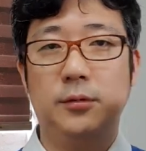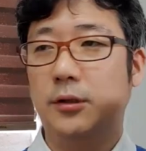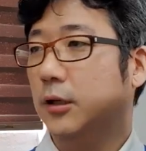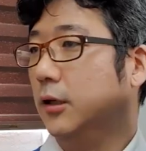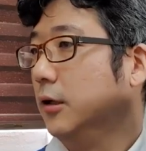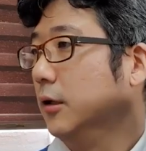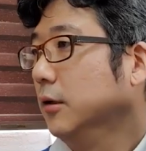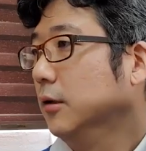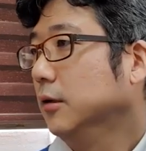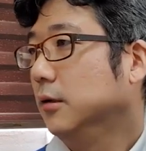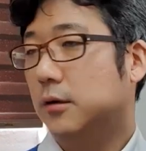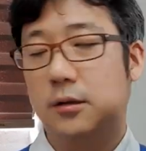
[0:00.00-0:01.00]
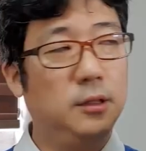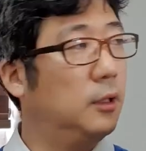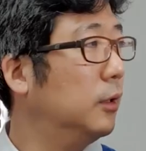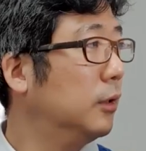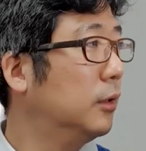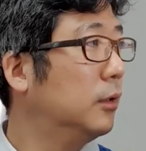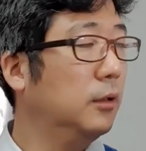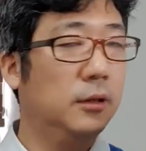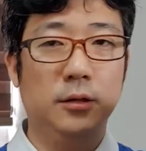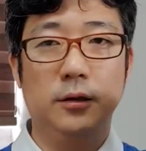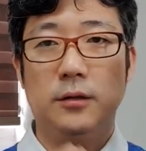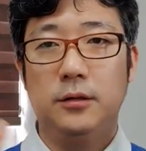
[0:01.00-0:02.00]
띠, 띠,
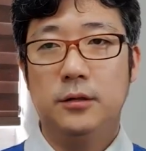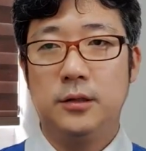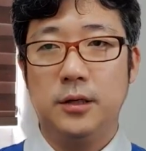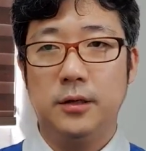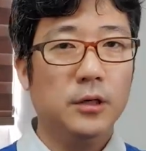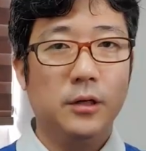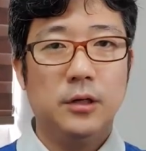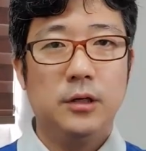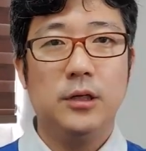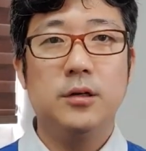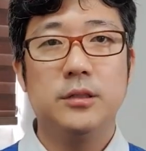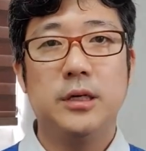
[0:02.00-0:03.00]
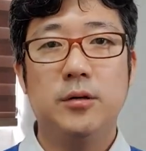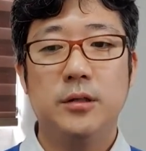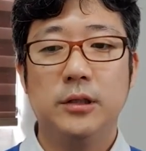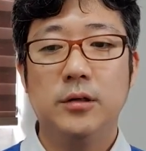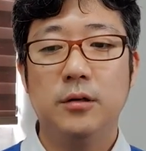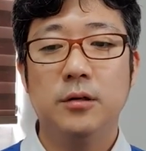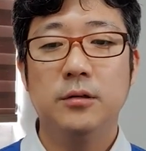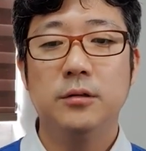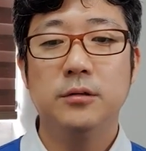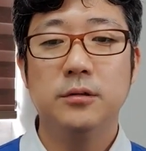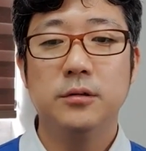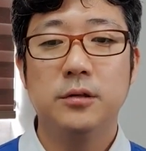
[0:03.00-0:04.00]
예, 이렇게 이런 상황
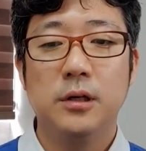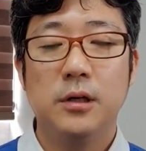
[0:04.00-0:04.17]
이런